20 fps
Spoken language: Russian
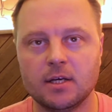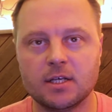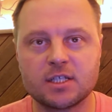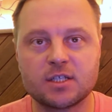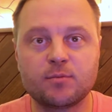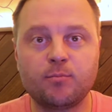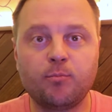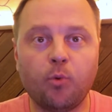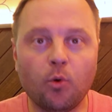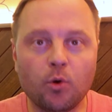
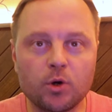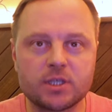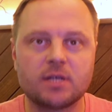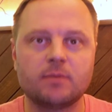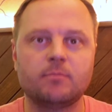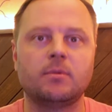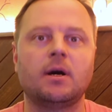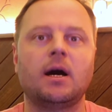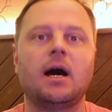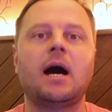
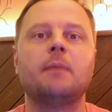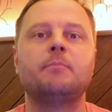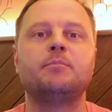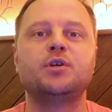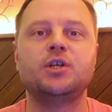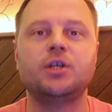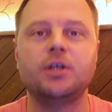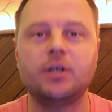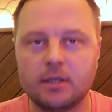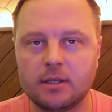способы
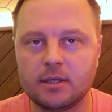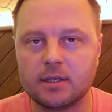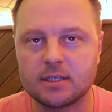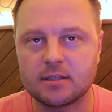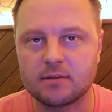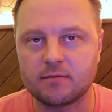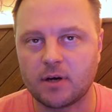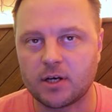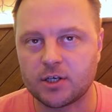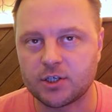общения
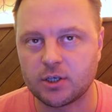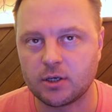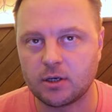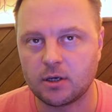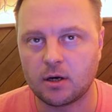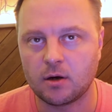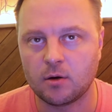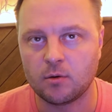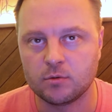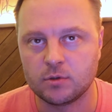с вашей
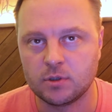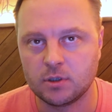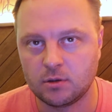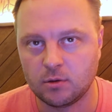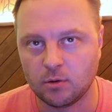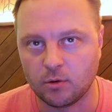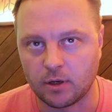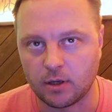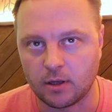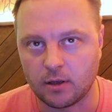
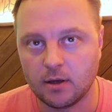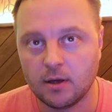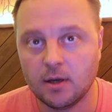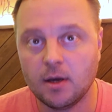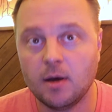аудиторией.